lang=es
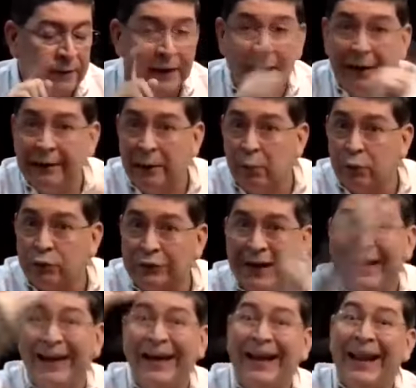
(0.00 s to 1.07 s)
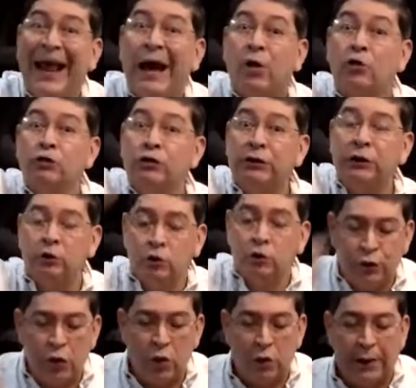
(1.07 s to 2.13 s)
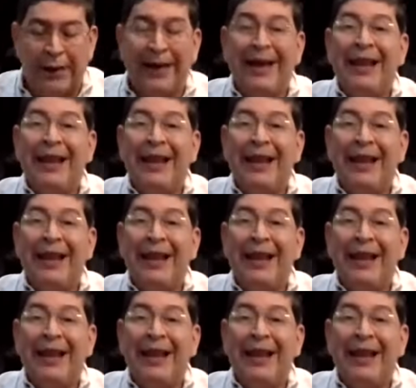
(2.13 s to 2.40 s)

ya les demostré la constitución